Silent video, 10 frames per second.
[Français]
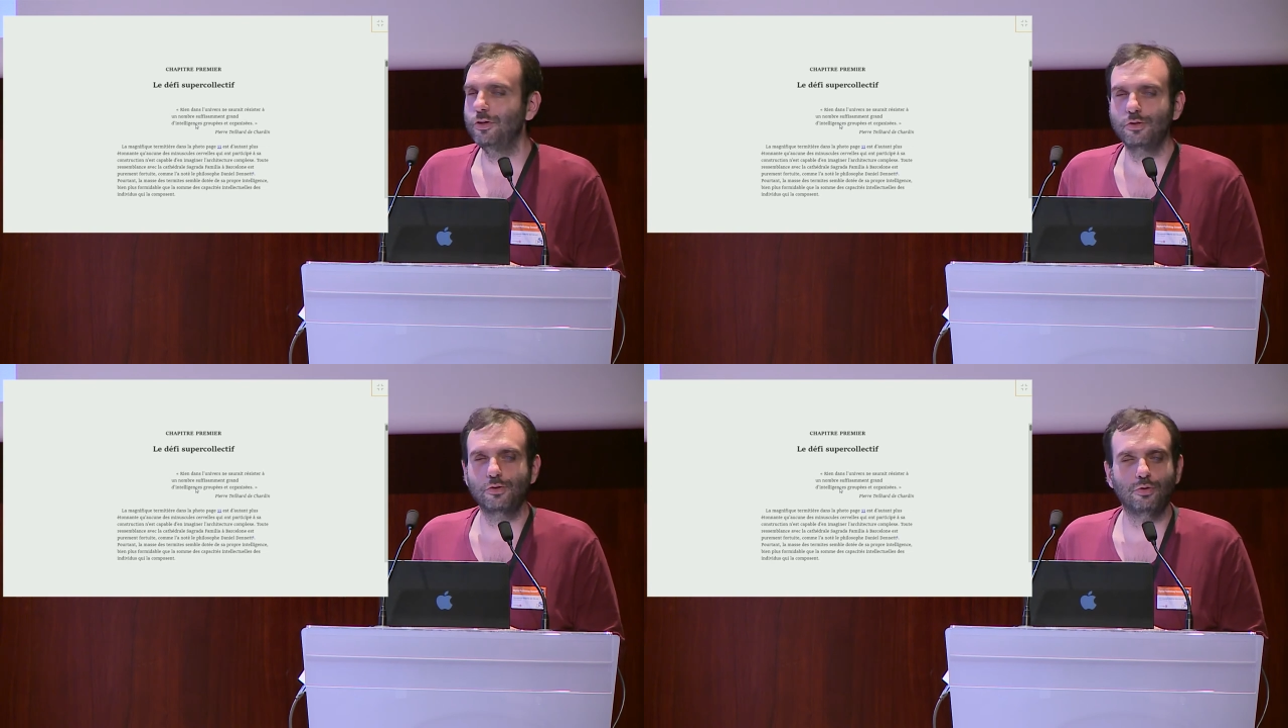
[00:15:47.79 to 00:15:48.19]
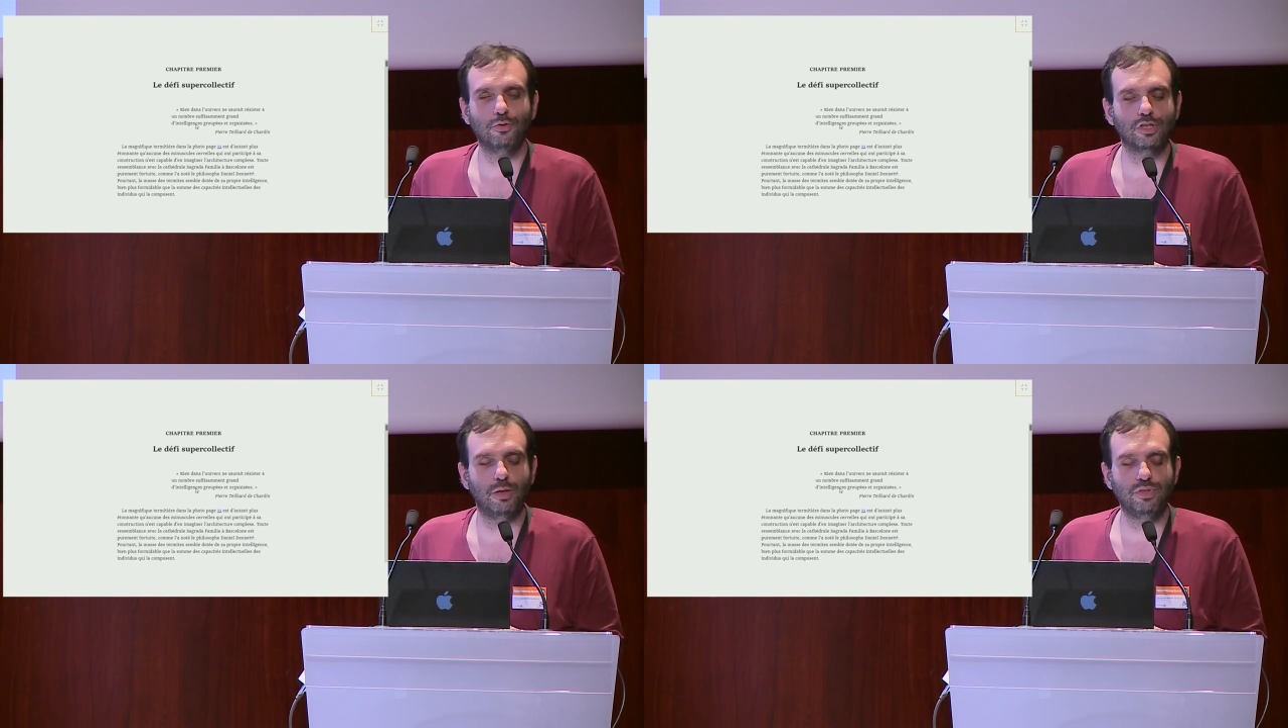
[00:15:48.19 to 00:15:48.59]
sur
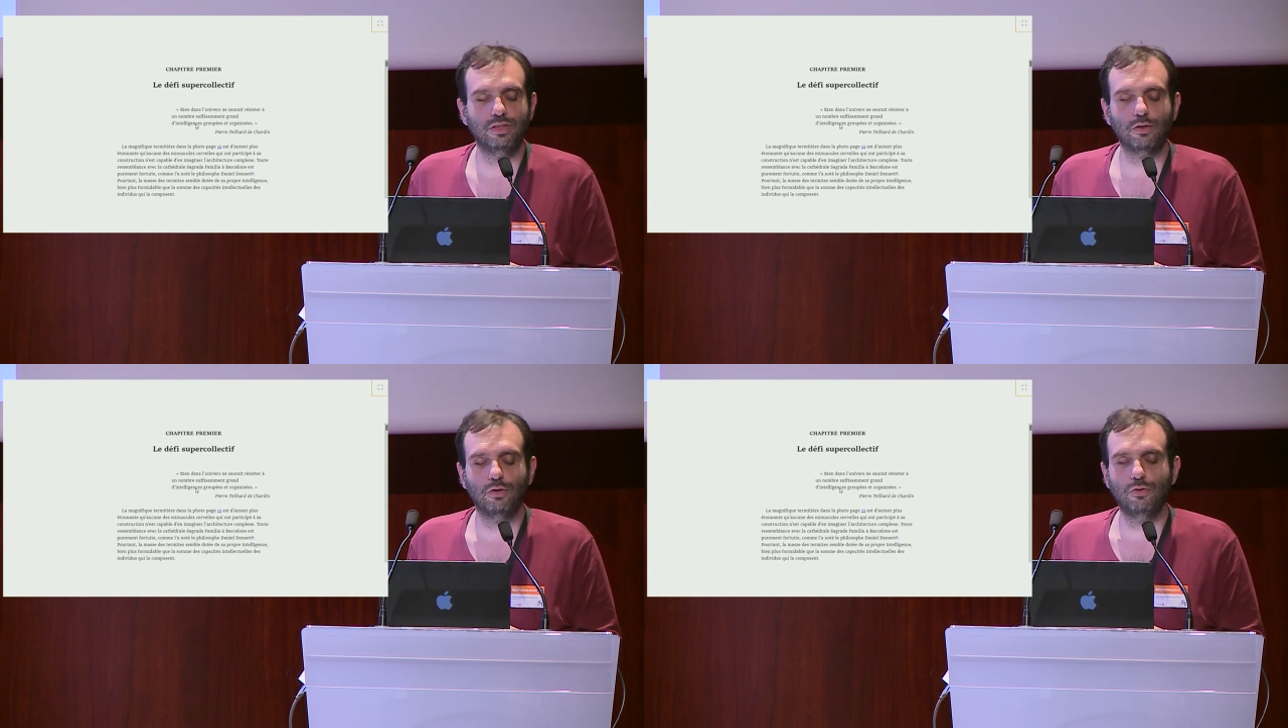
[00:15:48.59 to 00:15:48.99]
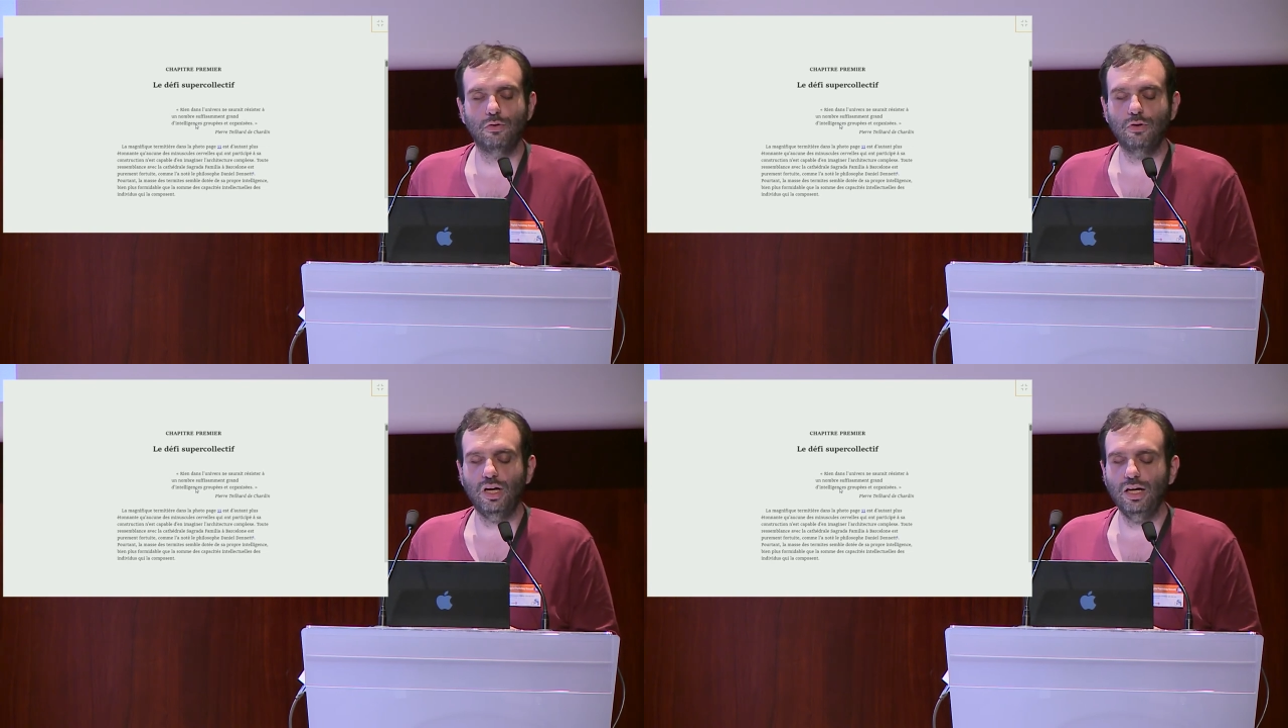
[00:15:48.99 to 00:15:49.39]
le
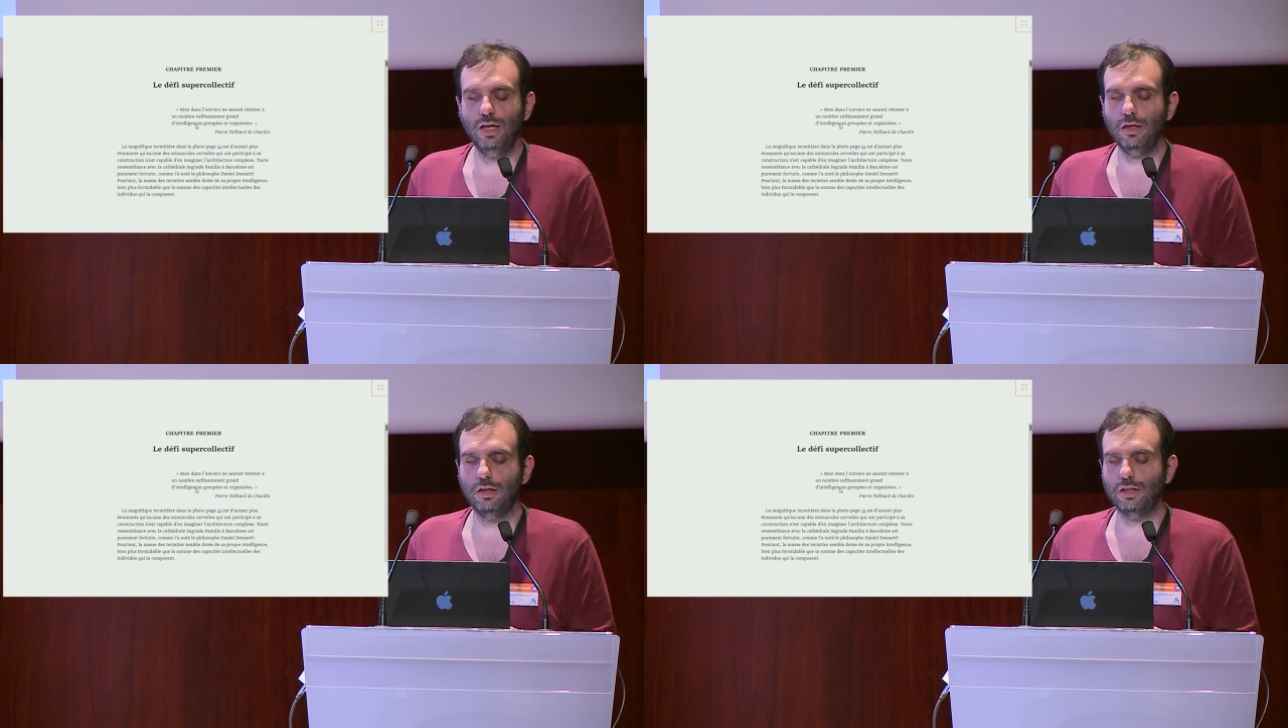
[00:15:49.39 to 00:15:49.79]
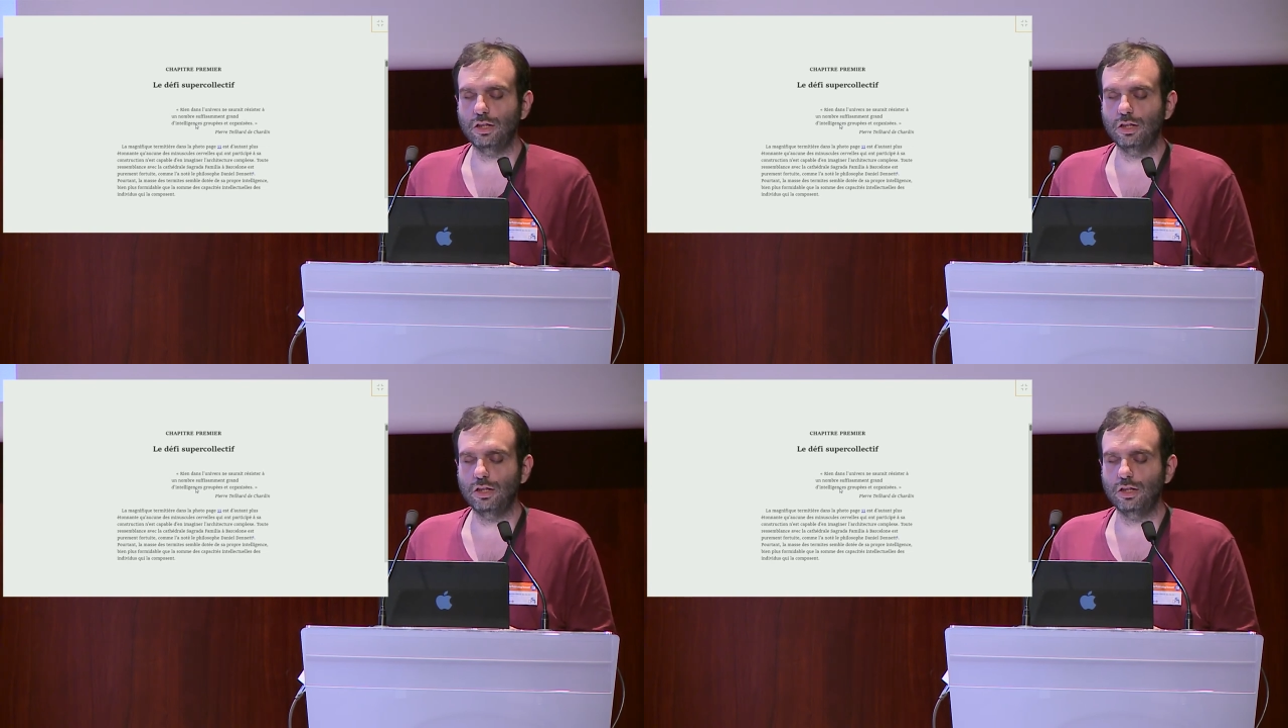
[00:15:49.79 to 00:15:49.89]
chapitre 1, euh,